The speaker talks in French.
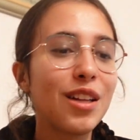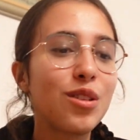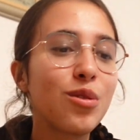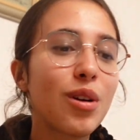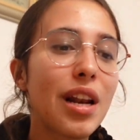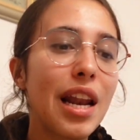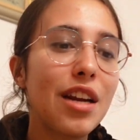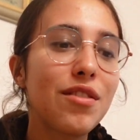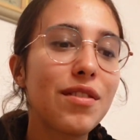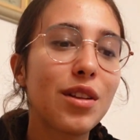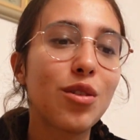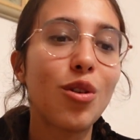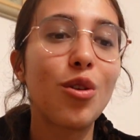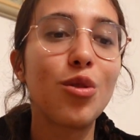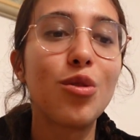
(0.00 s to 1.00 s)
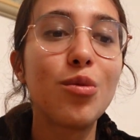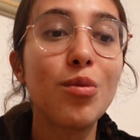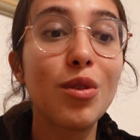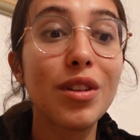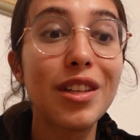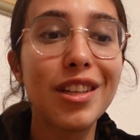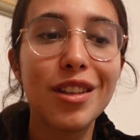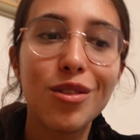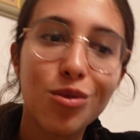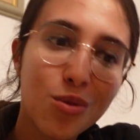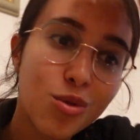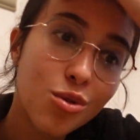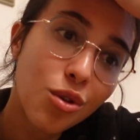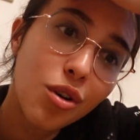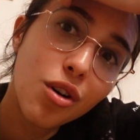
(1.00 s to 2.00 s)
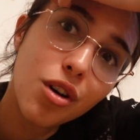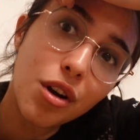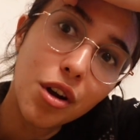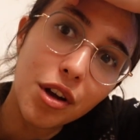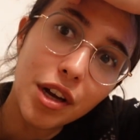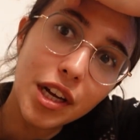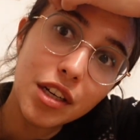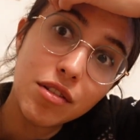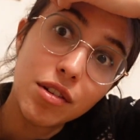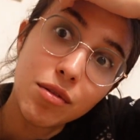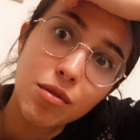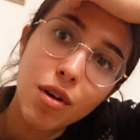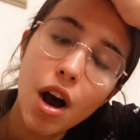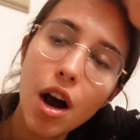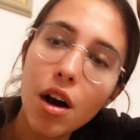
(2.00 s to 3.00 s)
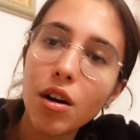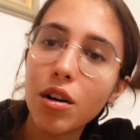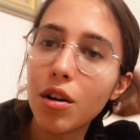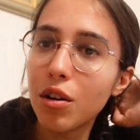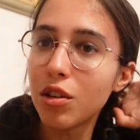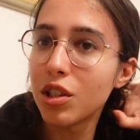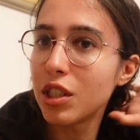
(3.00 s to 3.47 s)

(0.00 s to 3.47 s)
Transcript: Donc là, je viens d'en redemander deux euh, et je vais voir.